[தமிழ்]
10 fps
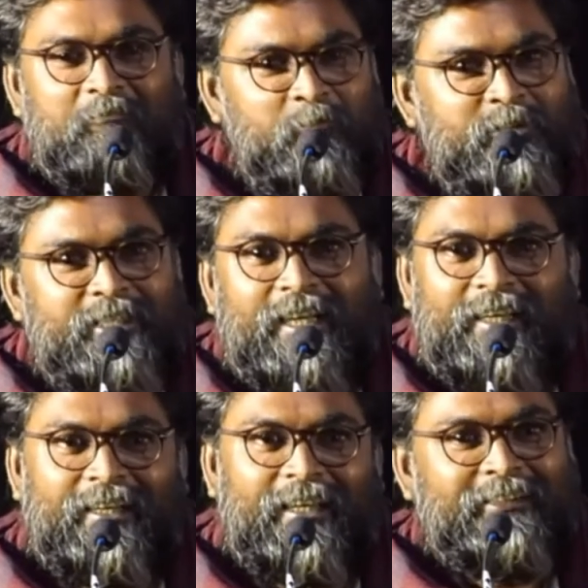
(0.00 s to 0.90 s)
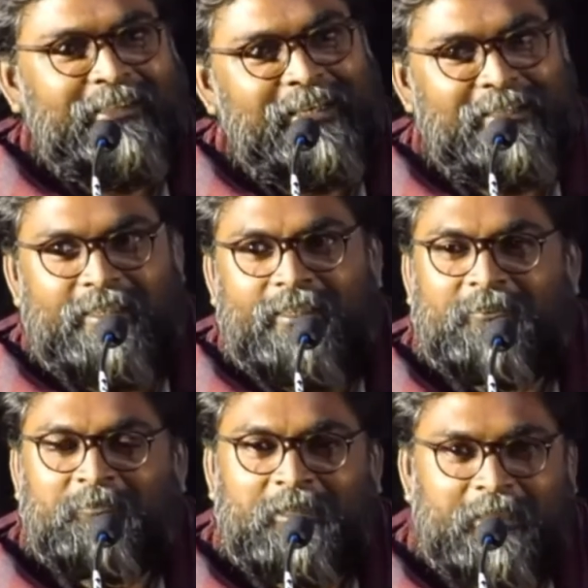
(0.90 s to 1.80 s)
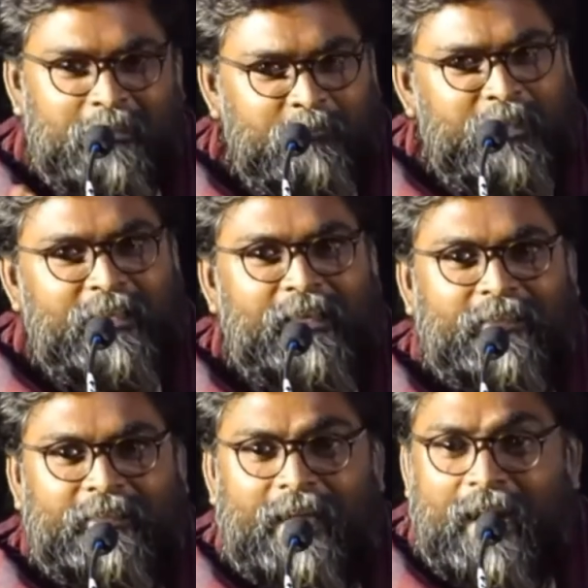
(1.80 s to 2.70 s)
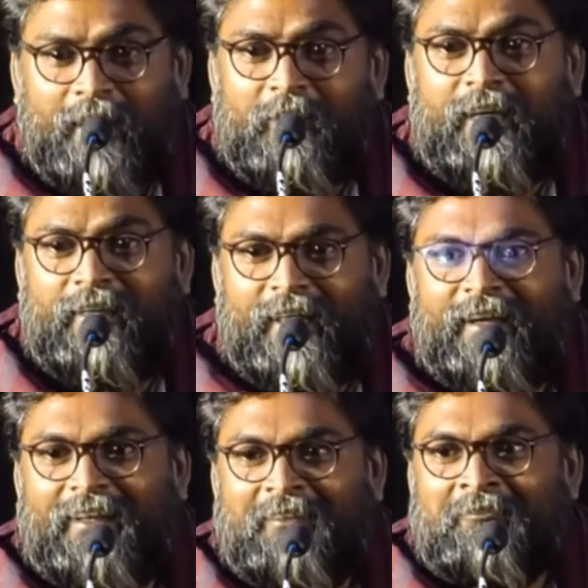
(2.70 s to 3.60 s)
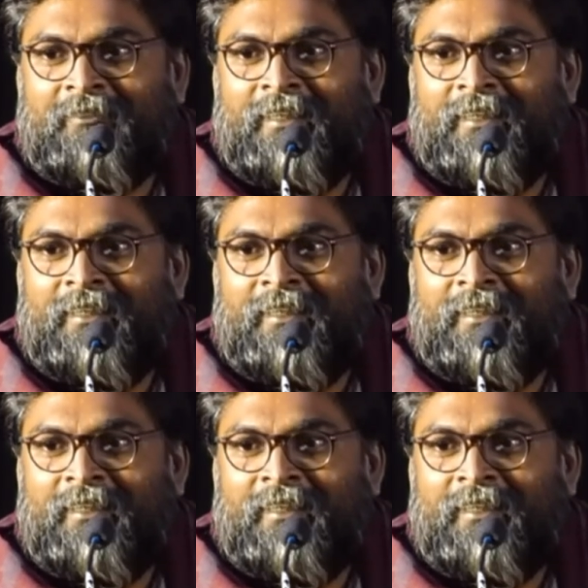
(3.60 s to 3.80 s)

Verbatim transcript: முடிஞ்சா இல்லை சரிஜி இப்படியே தான் இருந்தது எனக்கு கில்ட் ஆகிட்டேன்